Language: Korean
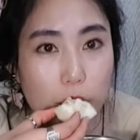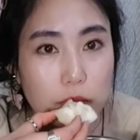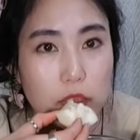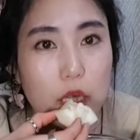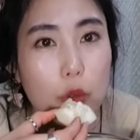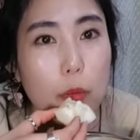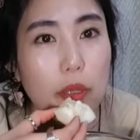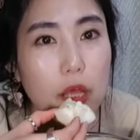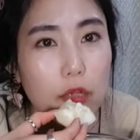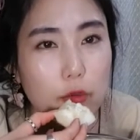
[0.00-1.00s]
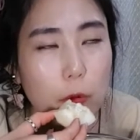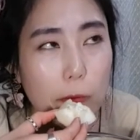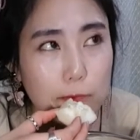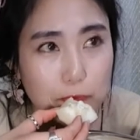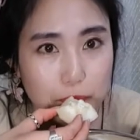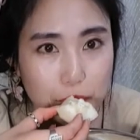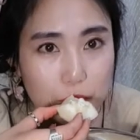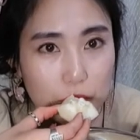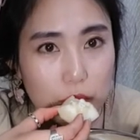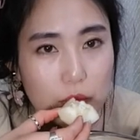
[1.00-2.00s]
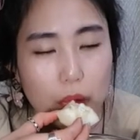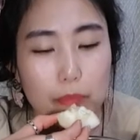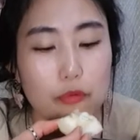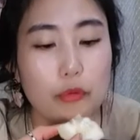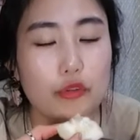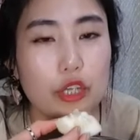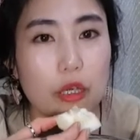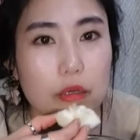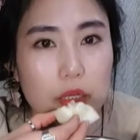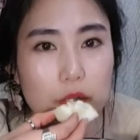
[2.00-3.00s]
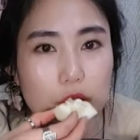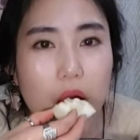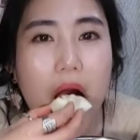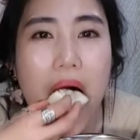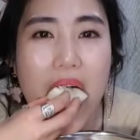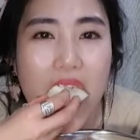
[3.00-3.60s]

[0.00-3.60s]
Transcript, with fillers: 내가 열받아가지고 나쁜 놈의 쉑 이러니까